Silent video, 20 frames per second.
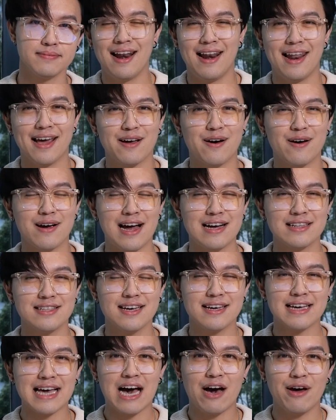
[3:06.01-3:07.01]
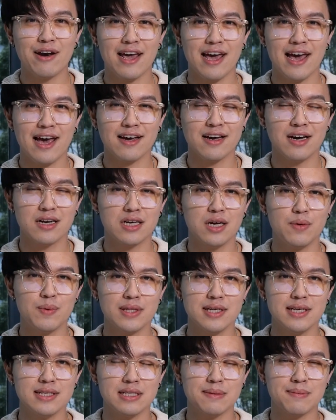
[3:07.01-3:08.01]
และก็ครั้งที่9นะฮะเกิดขึ้นวั
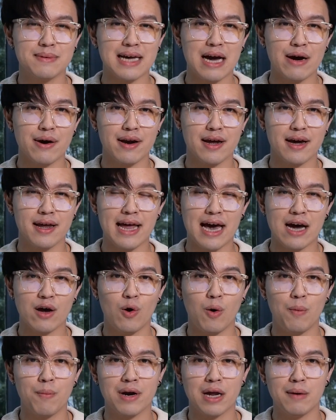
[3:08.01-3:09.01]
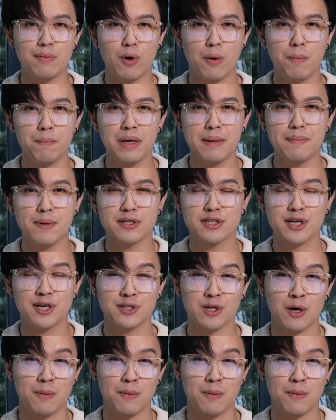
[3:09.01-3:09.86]
นที่ 19 กรกฎาคมครับผมปีพศ